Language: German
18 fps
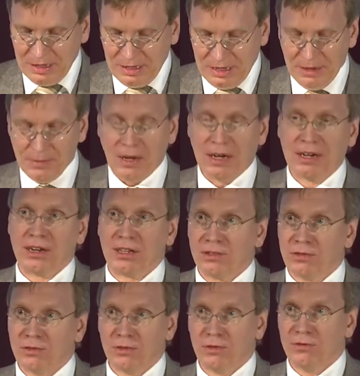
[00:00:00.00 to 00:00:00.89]
immer
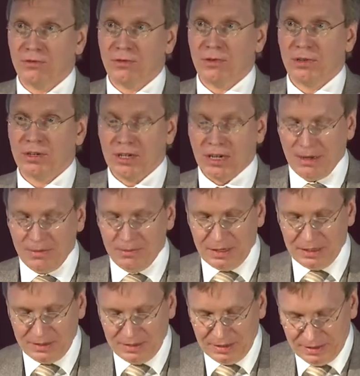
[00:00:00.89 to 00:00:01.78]
dazu geführt haben,
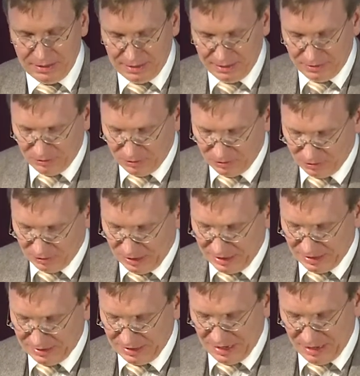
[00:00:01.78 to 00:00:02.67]
dass
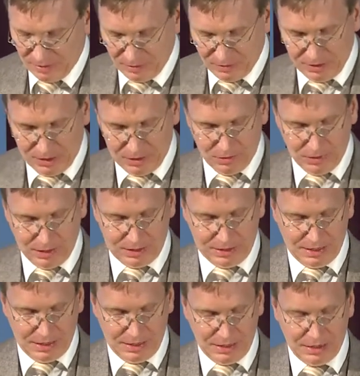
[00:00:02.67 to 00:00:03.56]
kulturelles Erbe
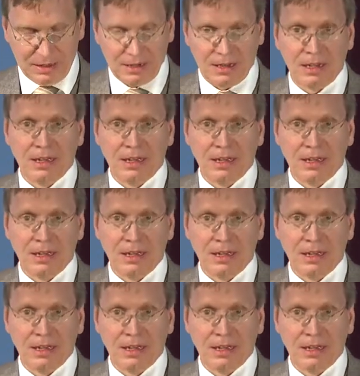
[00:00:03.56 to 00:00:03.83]
verloren ging.